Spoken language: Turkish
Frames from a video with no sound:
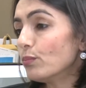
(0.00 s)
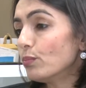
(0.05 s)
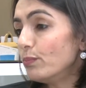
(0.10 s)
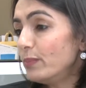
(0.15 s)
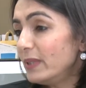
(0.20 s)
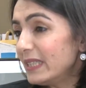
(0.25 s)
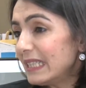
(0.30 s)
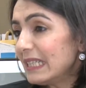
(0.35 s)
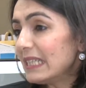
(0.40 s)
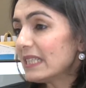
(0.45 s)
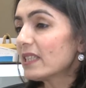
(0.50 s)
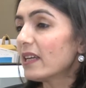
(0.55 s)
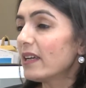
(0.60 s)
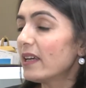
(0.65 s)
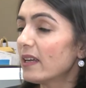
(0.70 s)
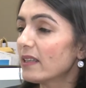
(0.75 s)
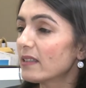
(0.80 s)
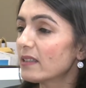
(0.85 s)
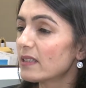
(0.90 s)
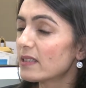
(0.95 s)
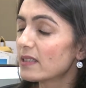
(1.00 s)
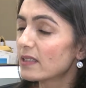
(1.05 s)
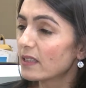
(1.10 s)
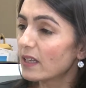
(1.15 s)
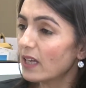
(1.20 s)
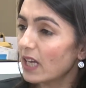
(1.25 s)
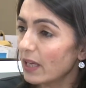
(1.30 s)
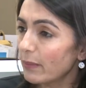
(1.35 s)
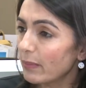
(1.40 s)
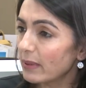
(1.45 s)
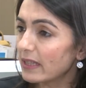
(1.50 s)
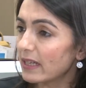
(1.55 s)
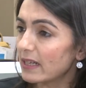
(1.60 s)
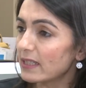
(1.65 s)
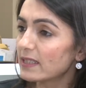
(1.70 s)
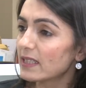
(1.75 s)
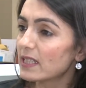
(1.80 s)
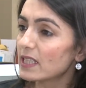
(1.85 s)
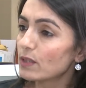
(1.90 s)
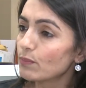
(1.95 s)
biriniz hayatınızı
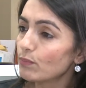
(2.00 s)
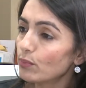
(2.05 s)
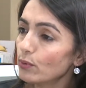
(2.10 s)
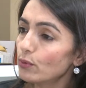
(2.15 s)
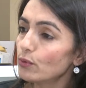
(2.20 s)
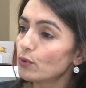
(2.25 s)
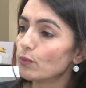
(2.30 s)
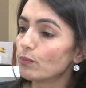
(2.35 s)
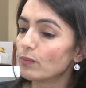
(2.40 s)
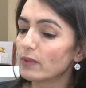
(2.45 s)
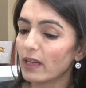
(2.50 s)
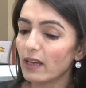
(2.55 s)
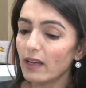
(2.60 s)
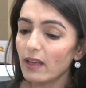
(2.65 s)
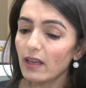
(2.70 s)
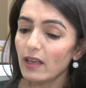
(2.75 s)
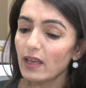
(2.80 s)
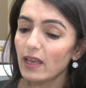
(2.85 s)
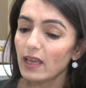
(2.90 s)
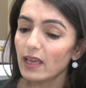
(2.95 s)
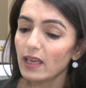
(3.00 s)
kaybederseniz bu durumda